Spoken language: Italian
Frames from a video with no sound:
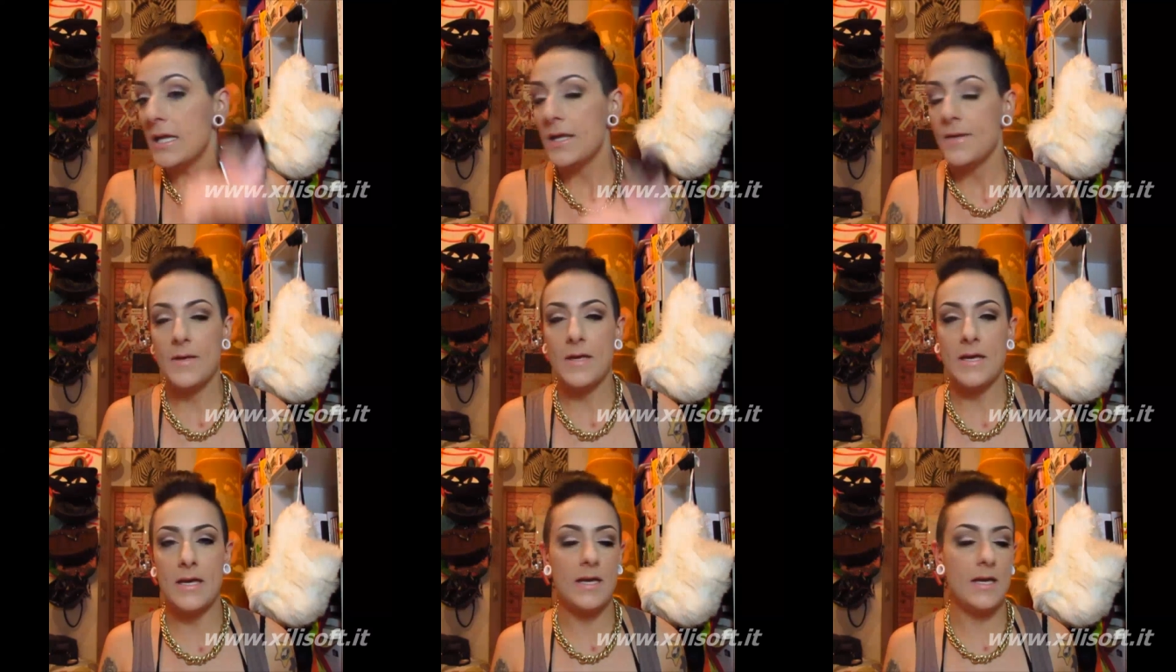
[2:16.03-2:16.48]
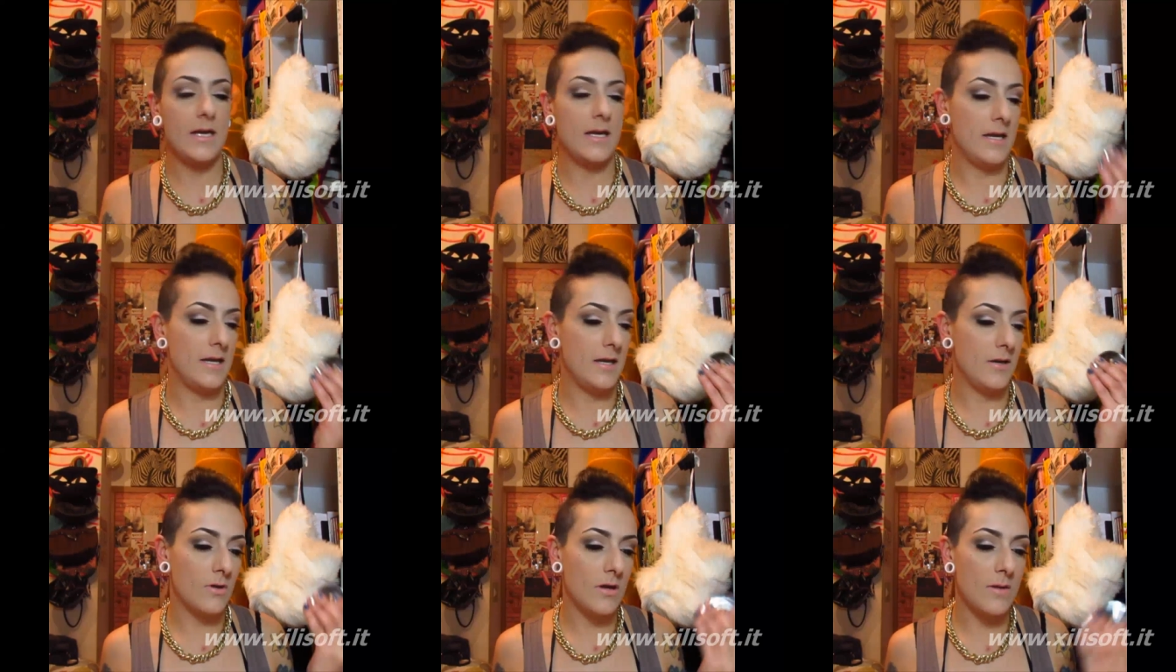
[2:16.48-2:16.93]
e
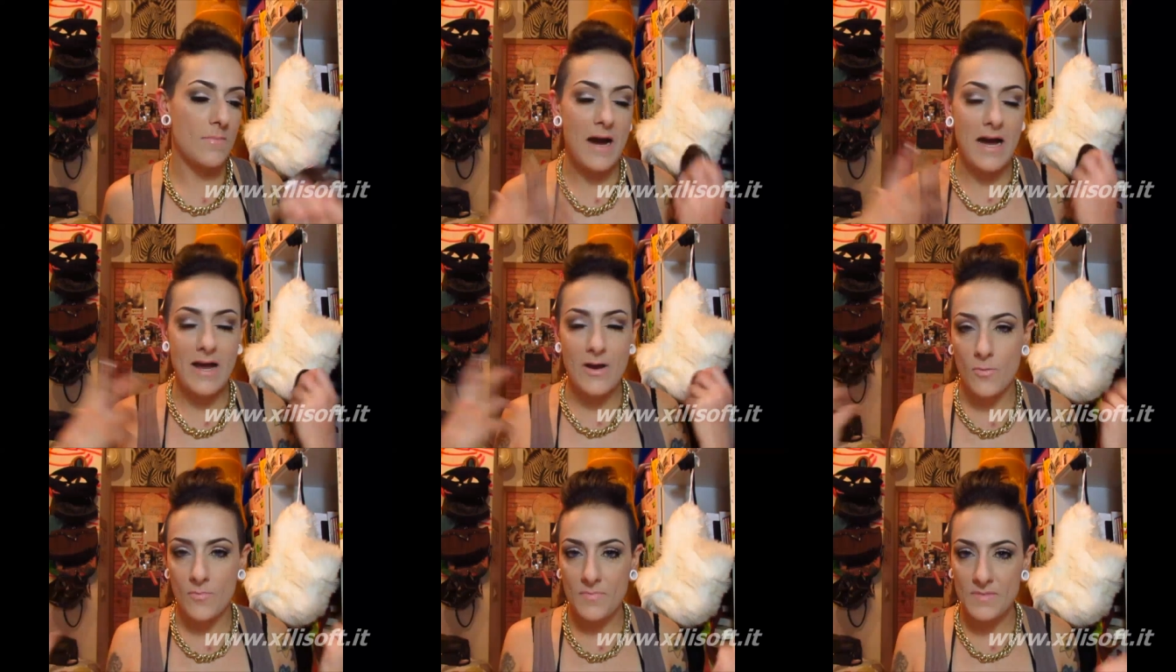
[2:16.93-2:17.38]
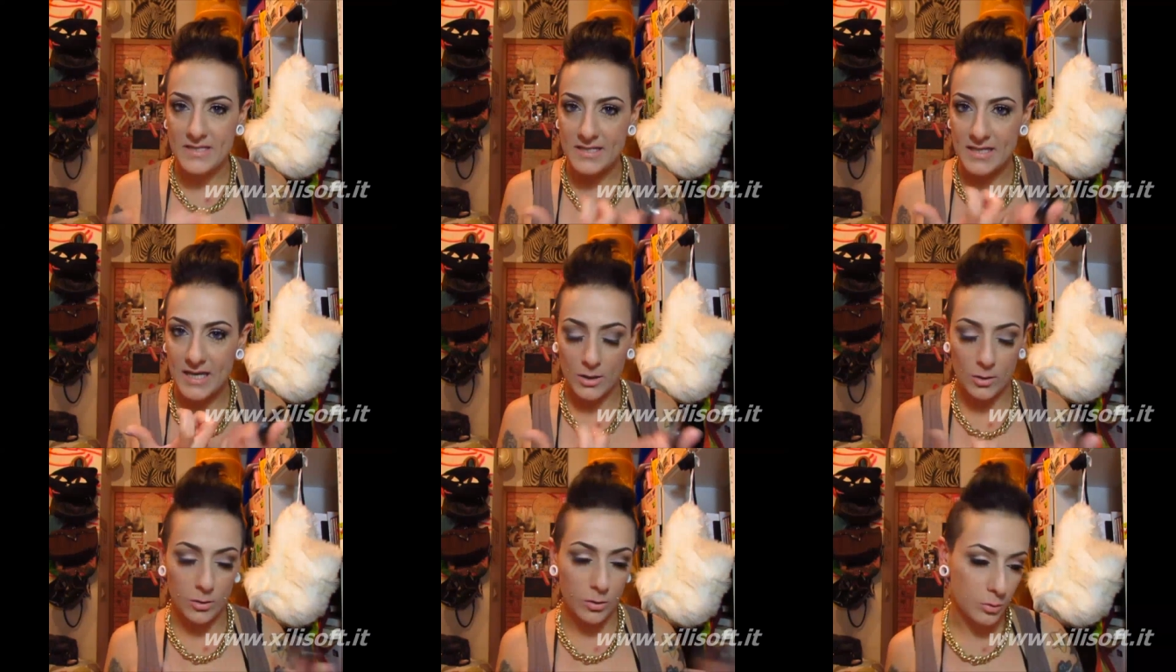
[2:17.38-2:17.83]
eh, oramai ho
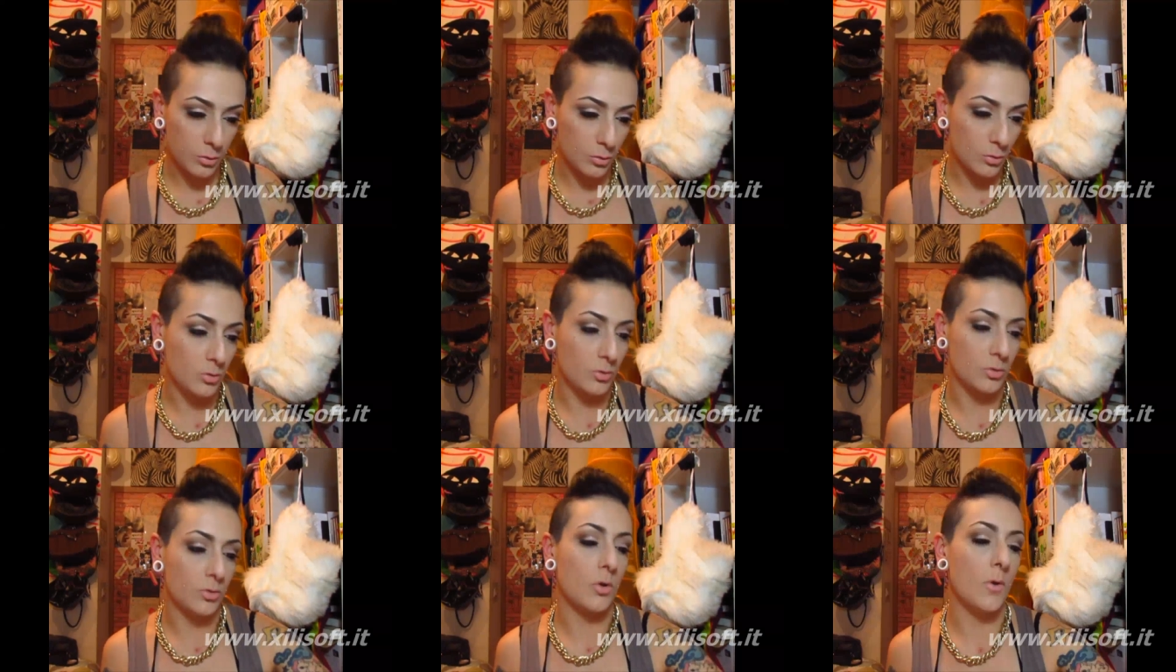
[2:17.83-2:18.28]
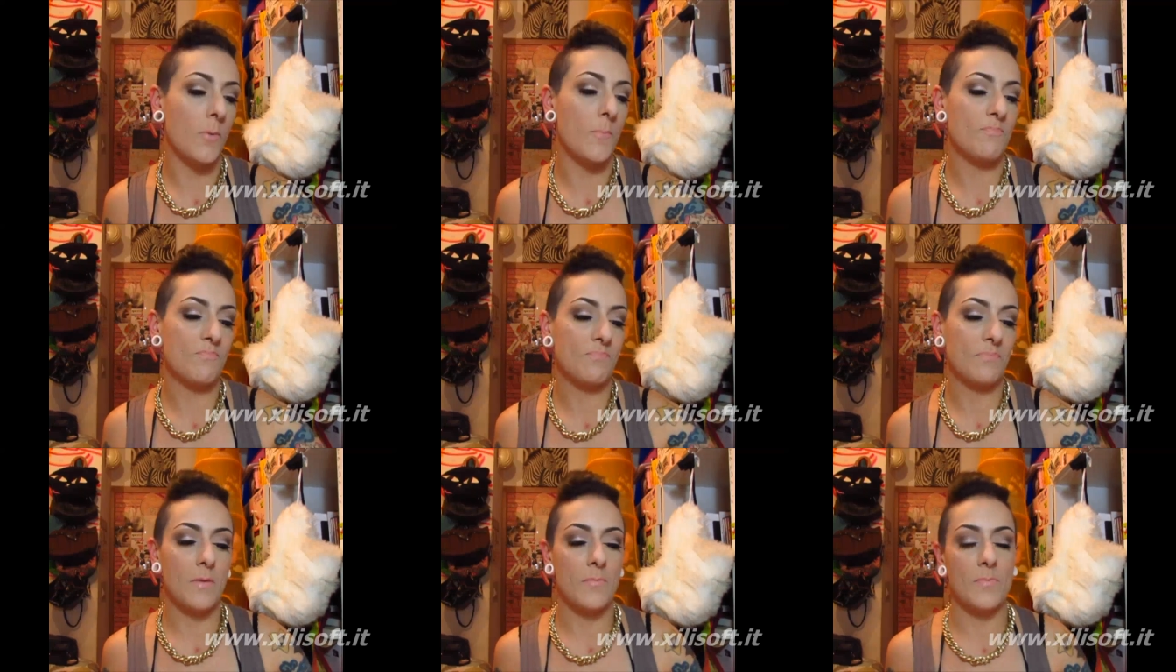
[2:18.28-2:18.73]
mischiato tutto
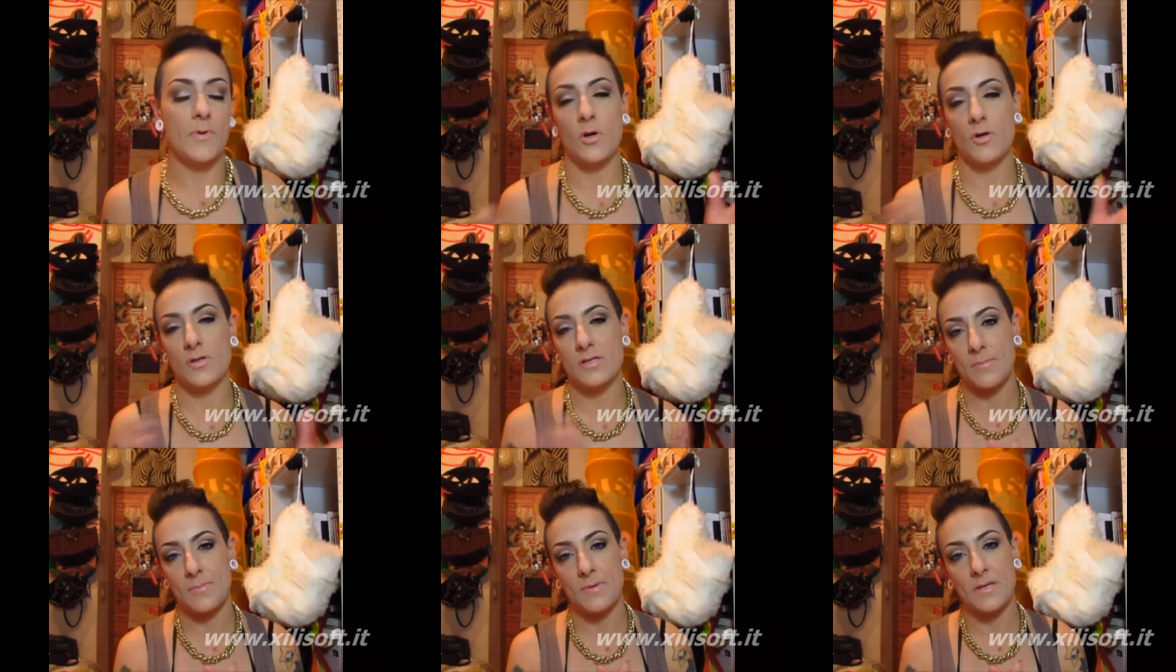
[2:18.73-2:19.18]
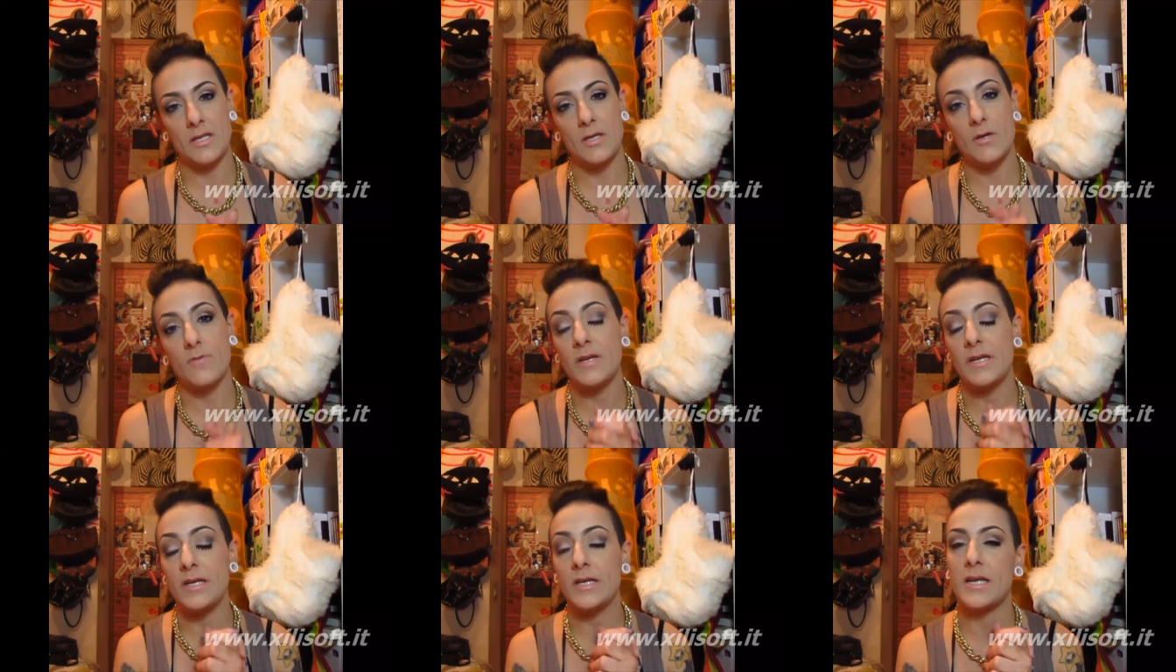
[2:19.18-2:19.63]
però lo sapete
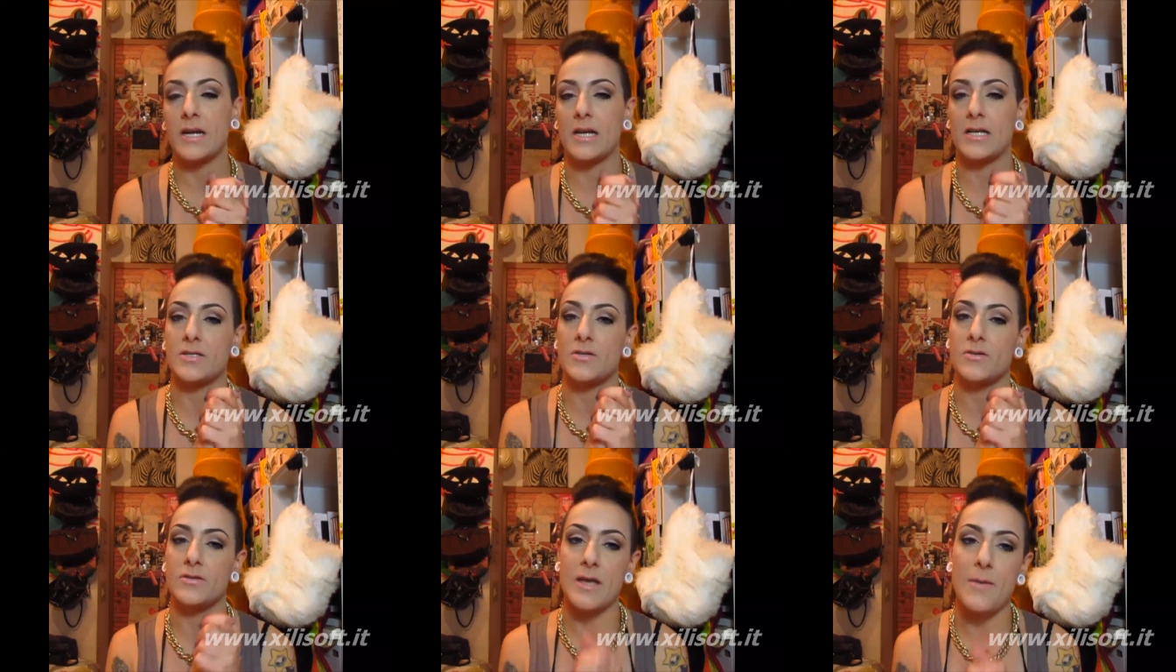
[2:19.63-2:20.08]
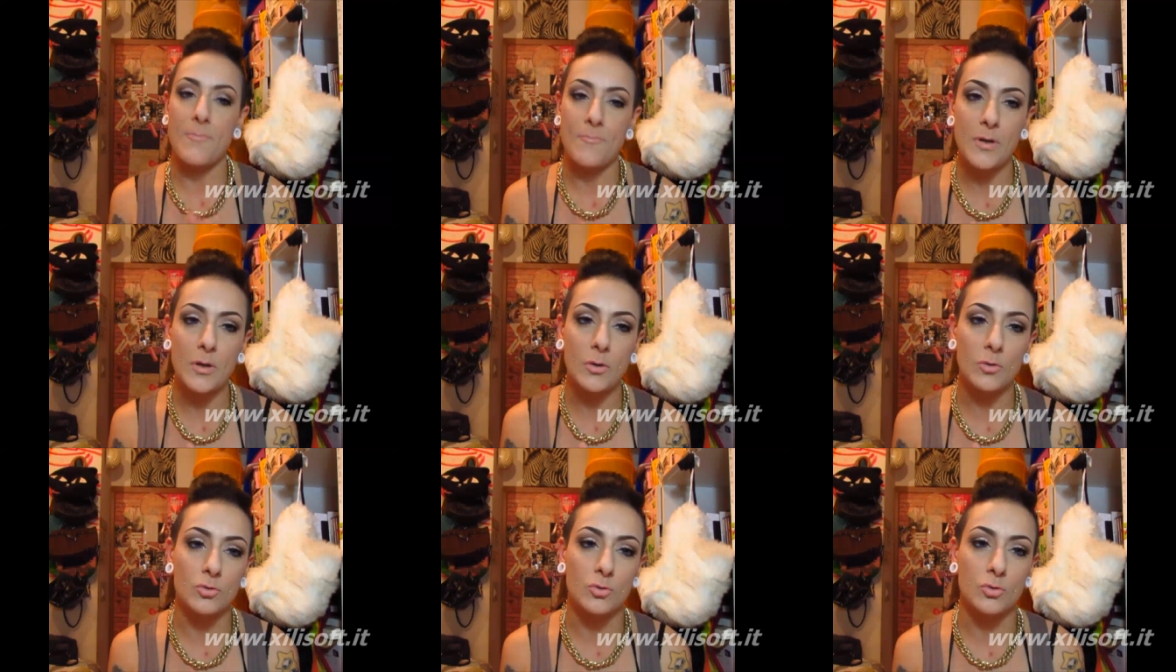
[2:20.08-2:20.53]
io vi ringrazio
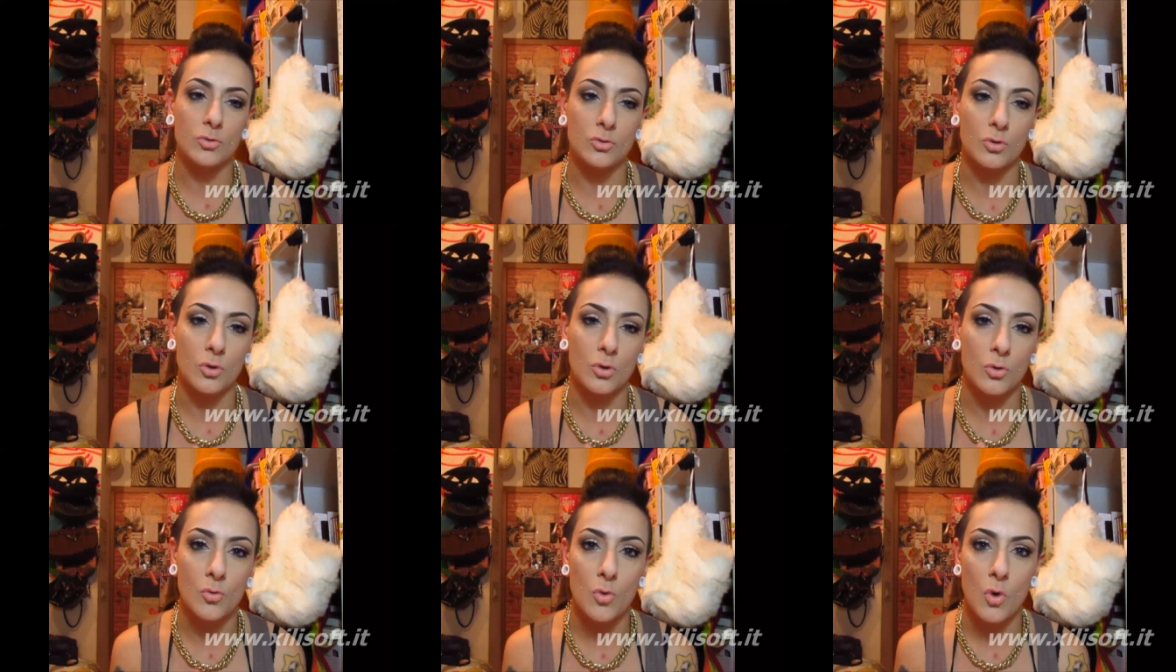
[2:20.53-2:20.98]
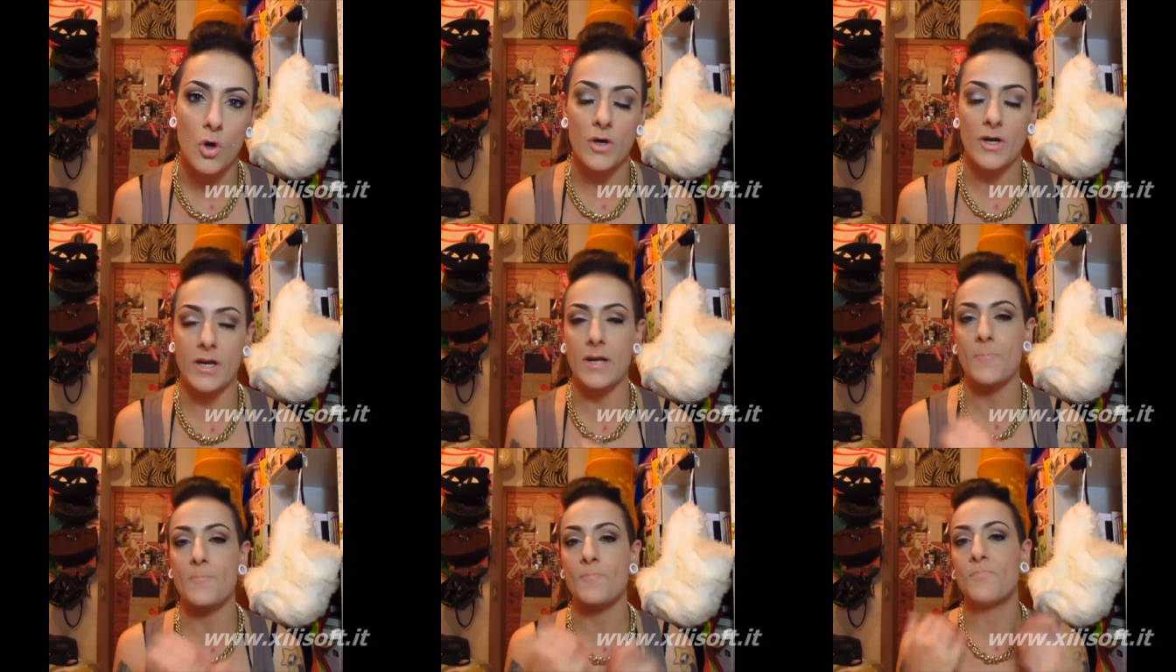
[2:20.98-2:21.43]
sempre con tutto il
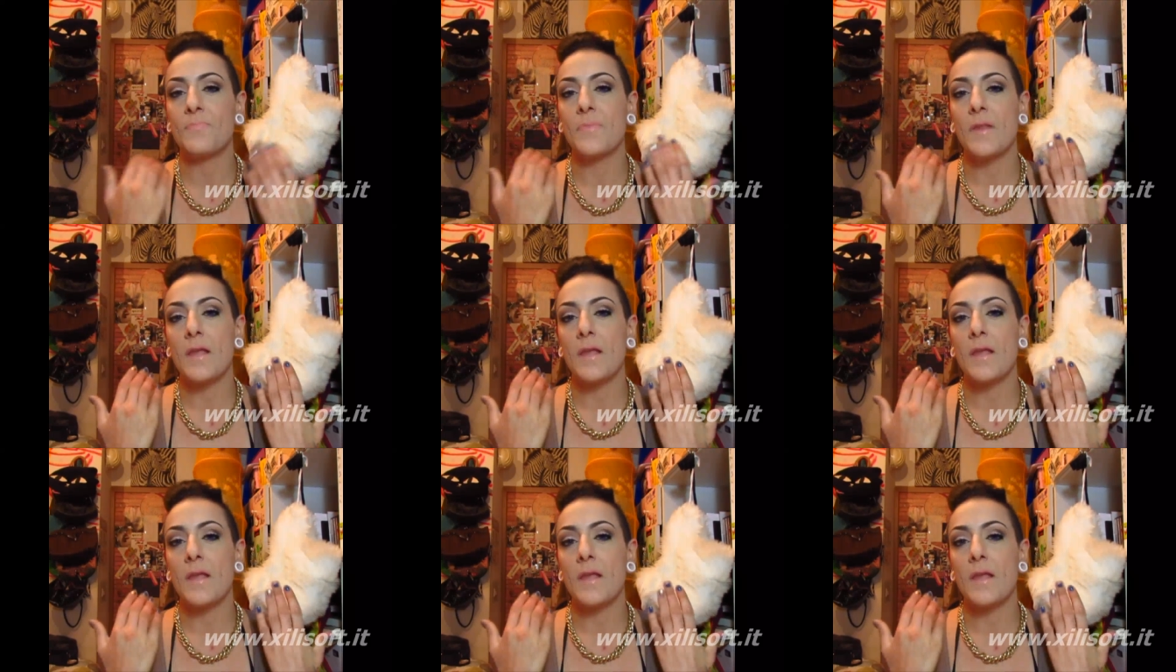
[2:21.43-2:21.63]
cuore